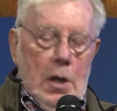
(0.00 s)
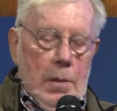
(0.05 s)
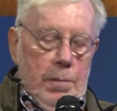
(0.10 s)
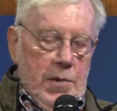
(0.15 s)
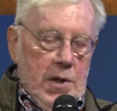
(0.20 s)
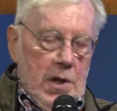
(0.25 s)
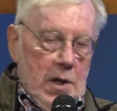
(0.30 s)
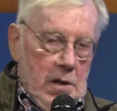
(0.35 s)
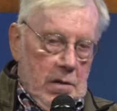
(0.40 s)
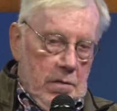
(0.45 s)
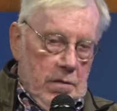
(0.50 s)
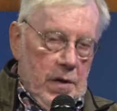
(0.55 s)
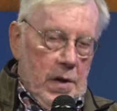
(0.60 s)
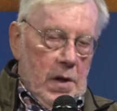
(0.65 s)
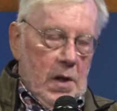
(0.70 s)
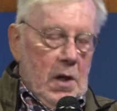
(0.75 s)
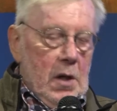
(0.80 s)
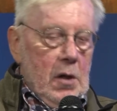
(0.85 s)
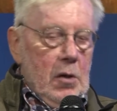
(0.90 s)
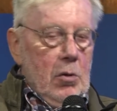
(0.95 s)
habe dann,
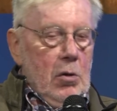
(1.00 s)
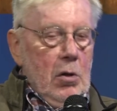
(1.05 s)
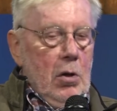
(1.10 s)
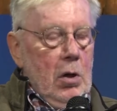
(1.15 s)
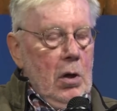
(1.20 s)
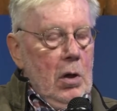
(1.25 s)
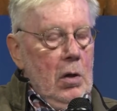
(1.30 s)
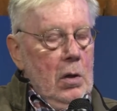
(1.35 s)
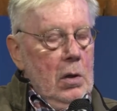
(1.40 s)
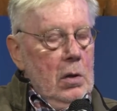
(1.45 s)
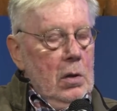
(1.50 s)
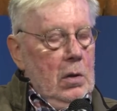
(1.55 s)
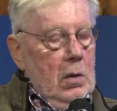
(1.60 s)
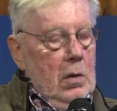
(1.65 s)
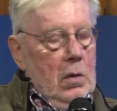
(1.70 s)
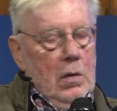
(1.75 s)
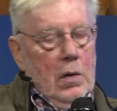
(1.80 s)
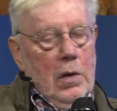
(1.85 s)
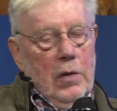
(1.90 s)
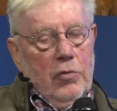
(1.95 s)
wie auch
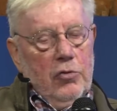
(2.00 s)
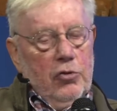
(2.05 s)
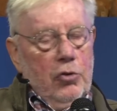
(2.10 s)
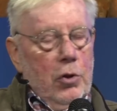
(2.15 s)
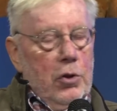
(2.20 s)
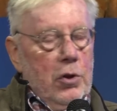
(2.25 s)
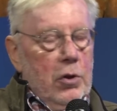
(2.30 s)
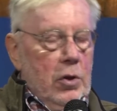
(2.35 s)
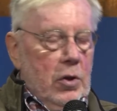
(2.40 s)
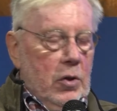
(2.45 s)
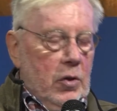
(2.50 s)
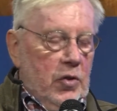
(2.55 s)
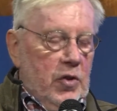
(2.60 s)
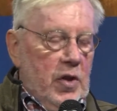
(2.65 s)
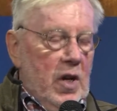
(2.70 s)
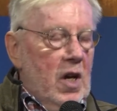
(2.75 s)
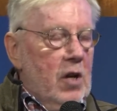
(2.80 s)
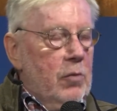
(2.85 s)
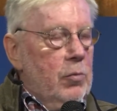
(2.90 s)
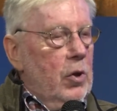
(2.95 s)
das schon
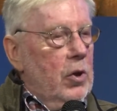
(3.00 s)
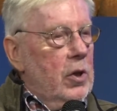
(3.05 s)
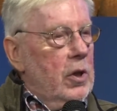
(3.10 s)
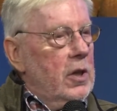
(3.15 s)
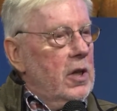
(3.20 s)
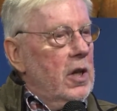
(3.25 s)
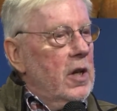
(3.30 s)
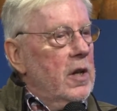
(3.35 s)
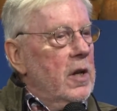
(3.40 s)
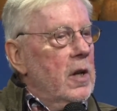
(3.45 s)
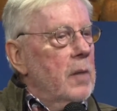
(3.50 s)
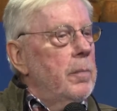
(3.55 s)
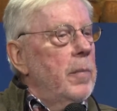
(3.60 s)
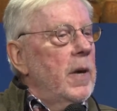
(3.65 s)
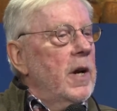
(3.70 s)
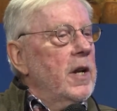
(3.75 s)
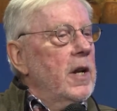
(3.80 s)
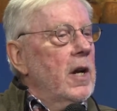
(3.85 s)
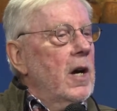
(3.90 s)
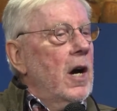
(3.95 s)
gesagt wurde, dann
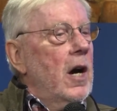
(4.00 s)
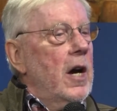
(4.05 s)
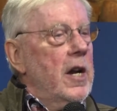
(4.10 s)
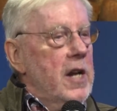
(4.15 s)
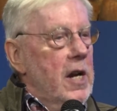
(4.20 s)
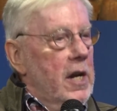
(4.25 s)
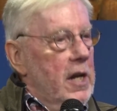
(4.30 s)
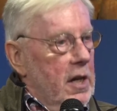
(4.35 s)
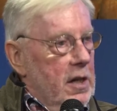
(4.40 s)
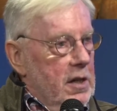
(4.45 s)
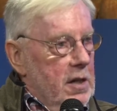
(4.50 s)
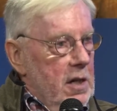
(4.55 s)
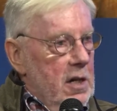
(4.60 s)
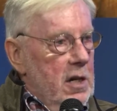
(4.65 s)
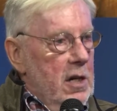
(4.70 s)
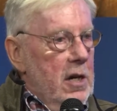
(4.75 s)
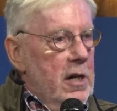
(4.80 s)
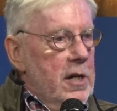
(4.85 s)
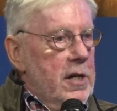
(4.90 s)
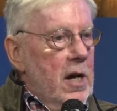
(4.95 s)
bei der
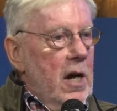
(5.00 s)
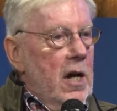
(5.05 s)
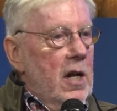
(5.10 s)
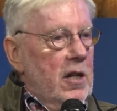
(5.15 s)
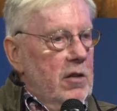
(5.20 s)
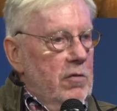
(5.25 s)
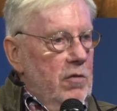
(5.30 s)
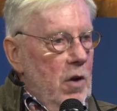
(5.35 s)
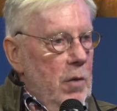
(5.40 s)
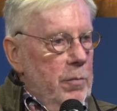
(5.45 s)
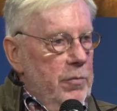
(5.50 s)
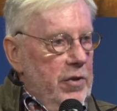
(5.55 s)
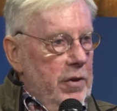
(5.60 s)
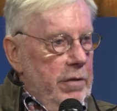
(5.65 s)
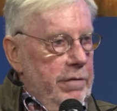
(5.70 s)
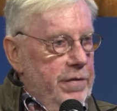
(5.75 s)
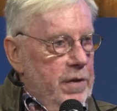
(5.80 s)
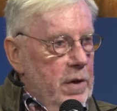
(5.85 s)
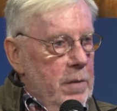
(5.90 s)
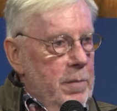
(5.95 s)
Rheinelektra, eine alte Wormser